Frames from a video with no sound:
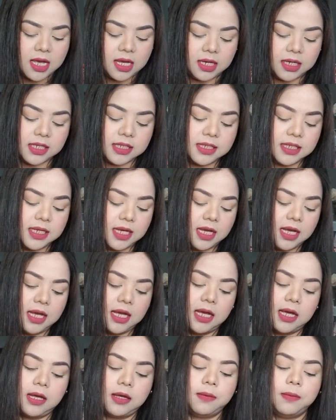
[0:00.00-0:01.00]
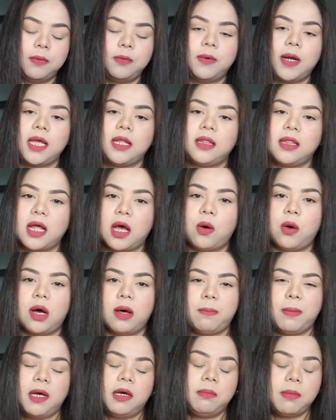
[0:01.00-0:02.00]
Kasi, right now,
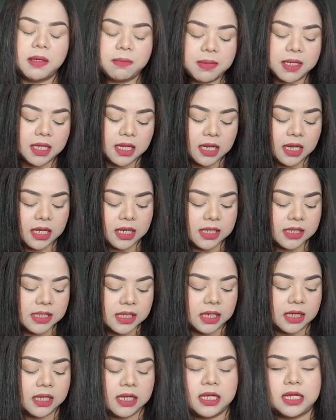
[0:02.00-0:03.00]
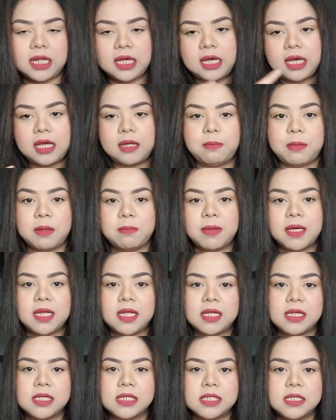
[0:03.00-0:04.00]
kapag may binili ka sa clinic, ayan, may
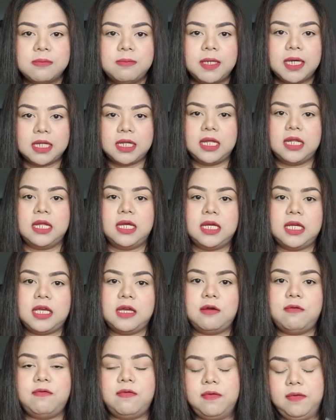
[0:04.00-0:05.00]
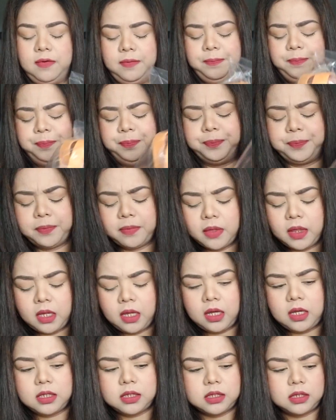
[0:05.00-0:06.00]
marireceive ka din na gift
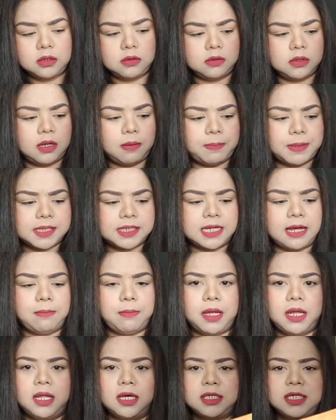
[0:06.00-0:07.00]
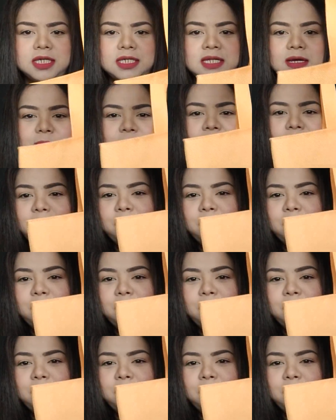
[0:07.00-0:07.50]
So, napasama lang siya sa bag.